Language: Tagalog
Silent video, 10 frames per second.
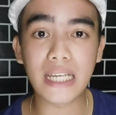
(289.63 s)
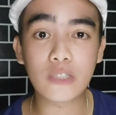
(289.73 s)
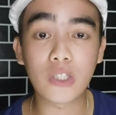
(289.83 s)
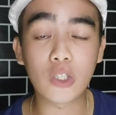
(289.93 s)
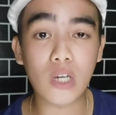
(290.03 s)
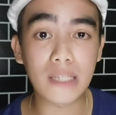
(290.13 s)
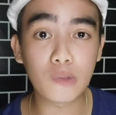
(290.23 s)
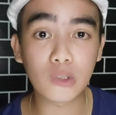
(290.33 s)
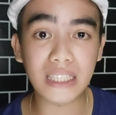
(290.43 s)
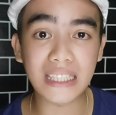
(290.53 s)
guys, huwag nyo
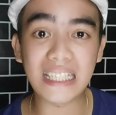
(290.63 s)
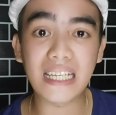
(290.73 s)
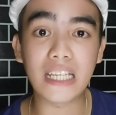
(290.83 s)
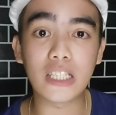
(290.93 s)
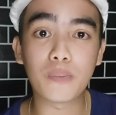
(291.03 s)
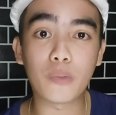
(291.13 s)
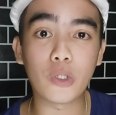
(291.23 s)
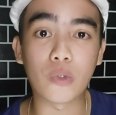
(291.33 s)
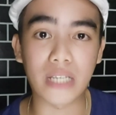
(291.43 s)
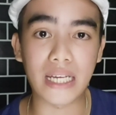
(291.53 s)
kalimutan, ilagay nyo po
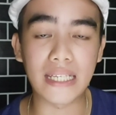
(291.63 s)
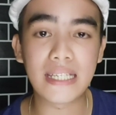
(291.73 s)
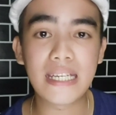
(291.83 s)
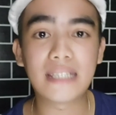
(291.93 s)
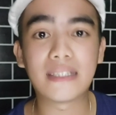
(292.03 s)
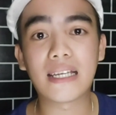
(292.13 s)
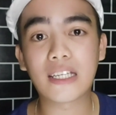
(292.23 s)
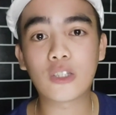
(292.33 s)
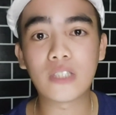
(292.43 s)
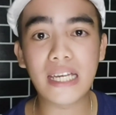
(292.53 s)
yung RAI. Dahil
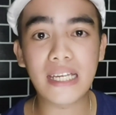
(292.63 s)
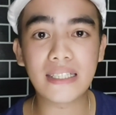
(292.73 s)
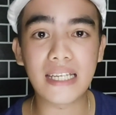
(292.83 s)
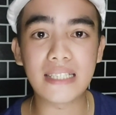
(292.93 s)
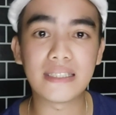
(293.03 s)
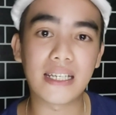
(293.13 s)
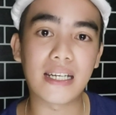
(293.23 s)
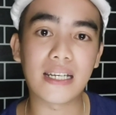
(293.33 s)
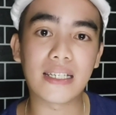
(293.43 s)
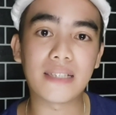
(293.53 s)
katunayan guys
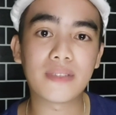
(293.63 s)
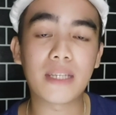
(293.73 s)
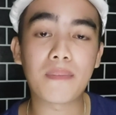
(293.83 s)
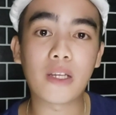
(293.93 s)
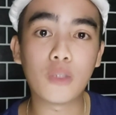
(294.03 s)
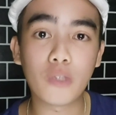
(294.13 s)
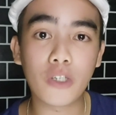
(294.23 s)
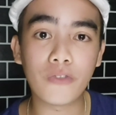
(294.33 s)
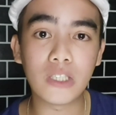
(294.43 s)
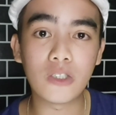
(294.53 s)
na napanood mo
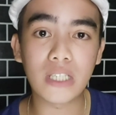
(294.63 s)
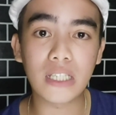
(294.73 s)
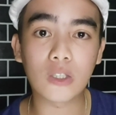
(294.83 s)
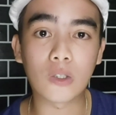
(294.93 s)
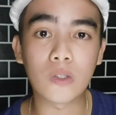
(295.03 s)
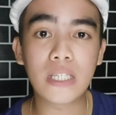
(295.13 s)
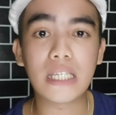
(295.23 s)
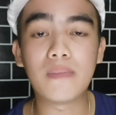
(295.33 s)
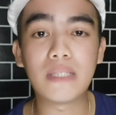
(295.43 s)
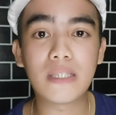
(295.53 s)
yung video na ito,
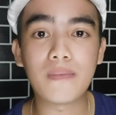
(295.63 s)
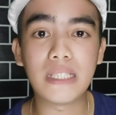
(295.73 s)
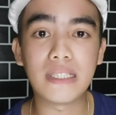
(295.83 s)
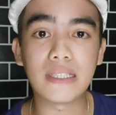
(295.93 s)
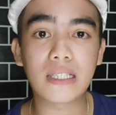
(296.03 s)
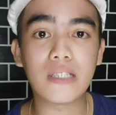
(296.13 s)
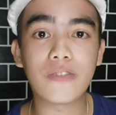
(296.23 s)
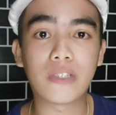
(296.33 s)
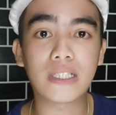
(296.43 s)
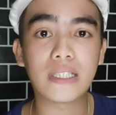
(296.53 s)
ibig sabihin
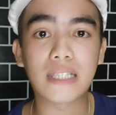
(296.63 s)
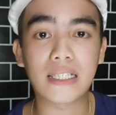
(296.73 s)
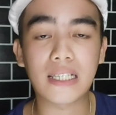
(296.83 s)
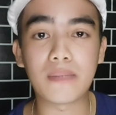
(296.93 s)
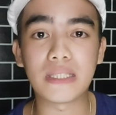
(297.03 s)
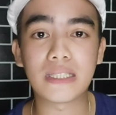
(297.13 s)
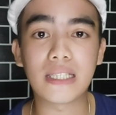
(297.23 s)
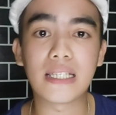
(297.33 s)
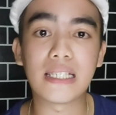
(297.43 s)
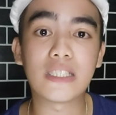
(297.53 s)
na-refer kita kay Miss
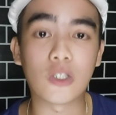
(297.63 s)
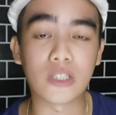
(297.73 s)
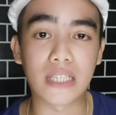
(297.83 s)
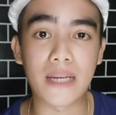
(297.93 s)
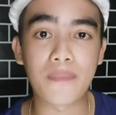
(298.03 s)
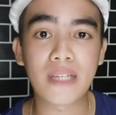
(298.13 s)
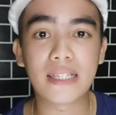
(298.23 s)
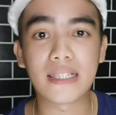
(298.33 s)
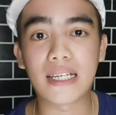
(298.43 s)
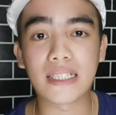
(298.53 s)
Lisondra
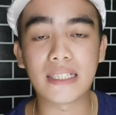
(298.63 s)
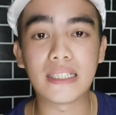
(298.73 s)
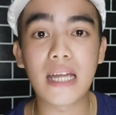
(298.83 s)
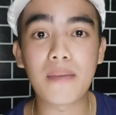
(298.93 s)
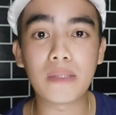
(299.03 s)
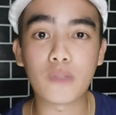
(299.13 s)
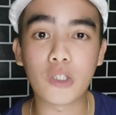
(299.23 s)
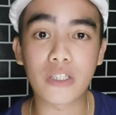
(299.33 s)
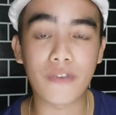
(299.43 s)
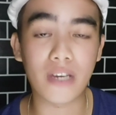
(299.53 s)
na ginamit mo
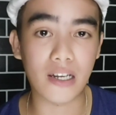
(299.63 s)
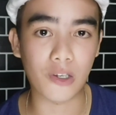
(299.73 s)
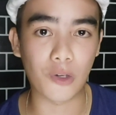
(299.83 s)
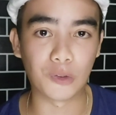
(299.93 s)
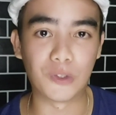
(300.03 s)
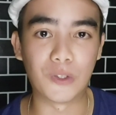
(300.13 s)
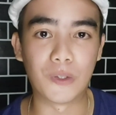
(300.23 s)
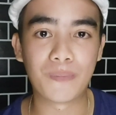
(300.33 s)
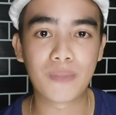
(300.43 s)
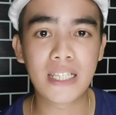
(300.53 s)
yung referral code ko.
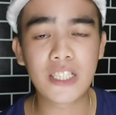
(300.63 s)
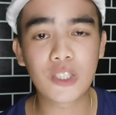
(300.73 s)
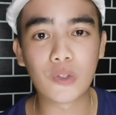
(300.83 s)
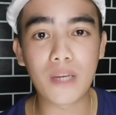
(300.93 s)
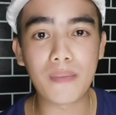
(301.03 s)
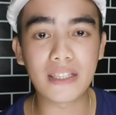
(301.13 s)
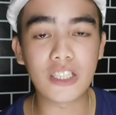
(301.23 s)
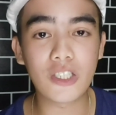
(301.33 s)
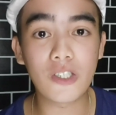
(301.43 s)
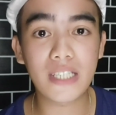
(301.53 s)
So,
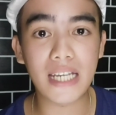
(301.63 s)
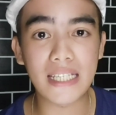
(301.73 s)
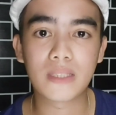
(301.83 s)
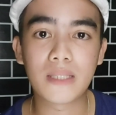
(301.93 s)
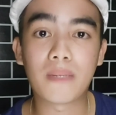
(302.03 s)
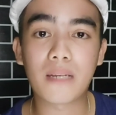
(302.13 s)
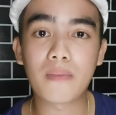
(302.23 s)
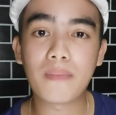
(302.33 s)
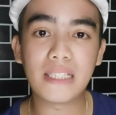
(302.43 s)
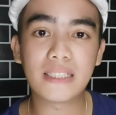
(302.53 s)
gamitin nyo yun guys para
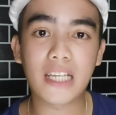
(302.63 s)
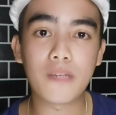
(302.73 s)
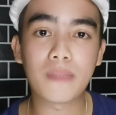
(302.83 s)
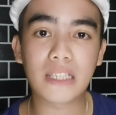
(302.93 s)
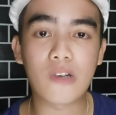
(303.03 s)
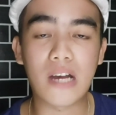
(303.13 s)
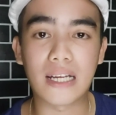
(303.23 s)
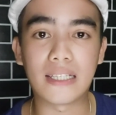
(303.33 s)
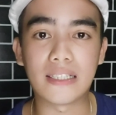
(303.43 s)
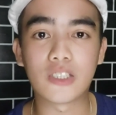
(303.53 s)
mabilis kayo
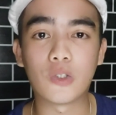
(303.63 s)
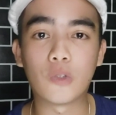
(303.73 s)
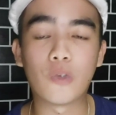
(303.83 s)
matawagan. So,